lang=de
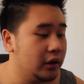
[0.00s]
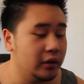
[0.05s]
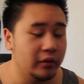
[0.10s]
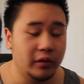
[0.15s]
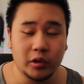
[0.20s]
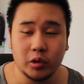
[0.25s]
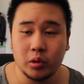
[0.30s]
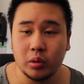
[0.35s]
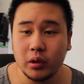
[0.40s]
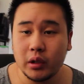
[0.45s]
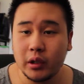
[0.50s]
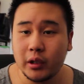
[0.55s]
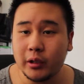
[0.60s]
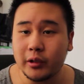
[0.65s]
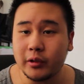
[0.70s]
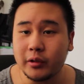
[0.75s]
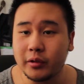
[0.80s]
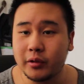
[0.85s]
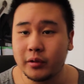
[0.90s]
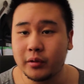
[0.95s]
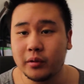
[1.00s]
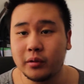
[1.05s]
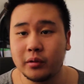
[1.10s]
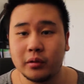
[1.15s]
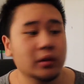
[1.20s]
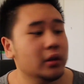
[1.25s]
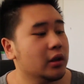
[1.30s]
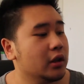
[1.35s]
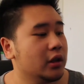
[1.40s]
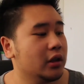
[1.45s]
weil ich Hunger hatte so.
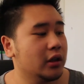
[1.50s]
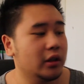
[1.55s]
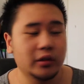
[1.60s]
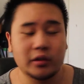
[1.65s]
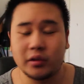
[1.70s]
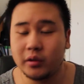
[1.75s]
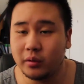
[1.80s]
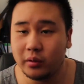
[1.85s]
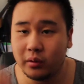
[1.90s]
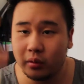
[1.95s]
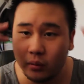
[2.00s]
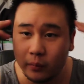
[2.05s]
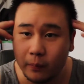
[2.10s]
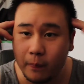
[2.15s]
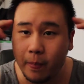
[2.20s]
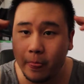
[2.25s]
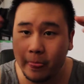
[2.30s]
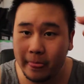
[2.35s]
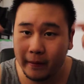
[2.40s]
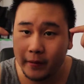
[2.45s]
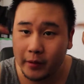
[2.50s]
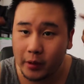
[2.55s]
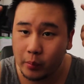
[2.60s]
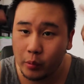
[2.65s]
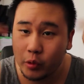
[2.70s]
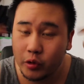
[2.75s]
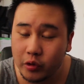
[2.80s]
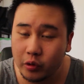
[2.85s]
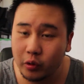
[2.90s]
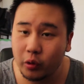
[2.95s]
So, Ihr
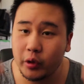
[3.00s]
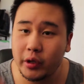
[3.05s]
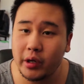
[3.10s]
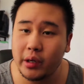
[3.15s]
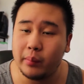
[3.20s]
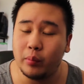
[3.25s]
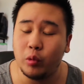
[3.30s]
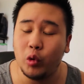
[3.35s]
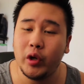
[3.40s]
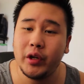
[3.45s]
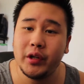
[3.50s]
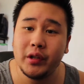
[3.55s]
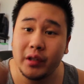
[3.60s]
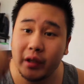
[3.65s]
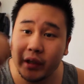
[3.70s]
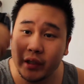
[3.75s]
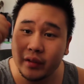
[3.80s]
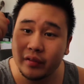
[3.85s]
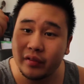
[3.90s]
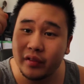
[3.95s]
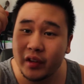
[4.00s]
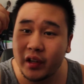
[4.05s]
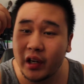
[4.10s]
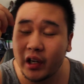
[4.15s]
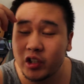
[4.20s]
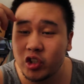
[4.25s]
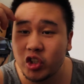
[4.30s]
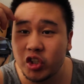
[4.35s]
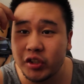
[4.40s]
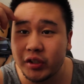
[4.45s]
müsst euer Brain einfach
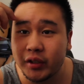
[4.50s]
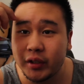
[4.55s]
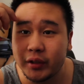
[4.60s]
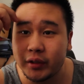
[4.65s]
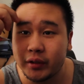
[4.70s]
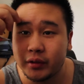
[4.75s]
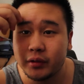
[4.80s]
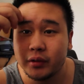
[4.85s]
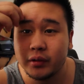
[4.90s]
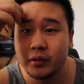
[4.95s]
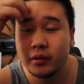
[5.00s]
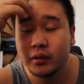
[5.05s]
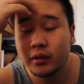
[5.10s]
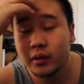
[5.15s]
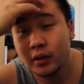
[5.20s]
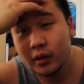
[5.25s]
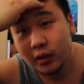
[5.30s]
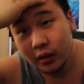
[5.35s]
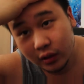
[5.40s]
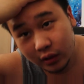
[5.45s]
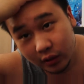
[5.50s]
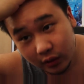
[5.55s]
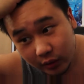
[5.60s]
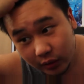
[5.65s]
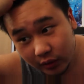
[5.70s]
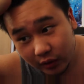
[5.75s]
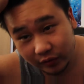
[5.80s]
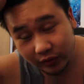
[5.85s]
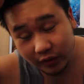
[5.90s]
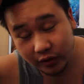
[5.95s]
anstrengen, ne?
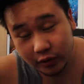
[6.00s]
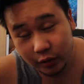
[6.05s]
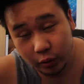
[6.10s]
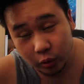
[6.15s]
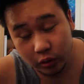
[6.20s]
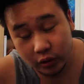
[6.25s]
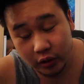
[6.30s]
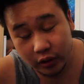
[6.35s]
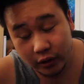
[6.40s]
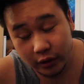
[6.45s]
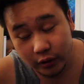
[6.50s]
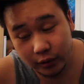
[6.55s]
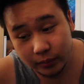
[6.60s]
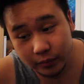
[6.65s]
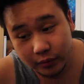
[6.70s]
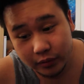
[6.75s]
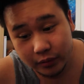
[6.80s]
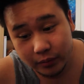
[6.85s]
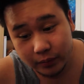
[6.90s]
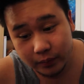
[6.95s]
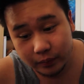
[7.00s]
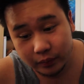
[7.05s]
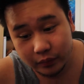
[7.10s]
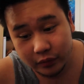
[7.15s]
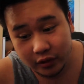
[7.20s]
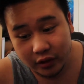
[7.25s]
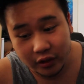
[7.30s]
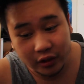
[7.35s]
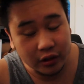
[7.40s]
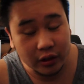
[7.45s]
Wenn ihr Hunger habt,
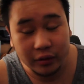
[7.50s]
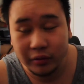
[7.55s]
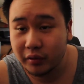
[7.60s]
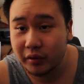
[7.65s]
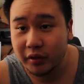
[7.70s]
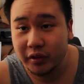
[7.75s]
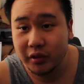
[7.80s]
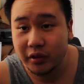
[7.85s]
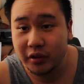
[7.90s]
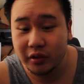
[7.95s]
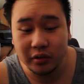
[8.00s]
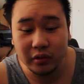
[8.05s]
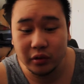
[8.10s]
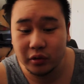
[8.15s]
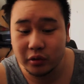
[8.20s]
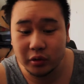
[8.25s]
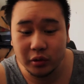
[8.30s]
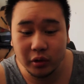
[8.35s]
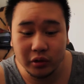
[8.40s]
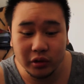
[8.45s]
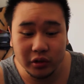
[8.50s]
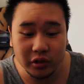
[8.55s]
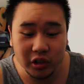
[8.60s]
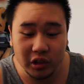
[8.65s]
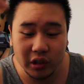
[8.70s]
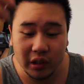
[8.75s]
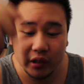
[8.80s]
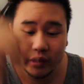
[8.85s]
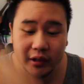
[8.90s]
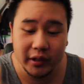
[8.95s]
geht einfach was essen, sonst könnt ihr nicht
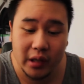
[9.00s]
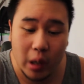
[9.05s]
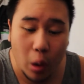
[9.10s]
klar denken,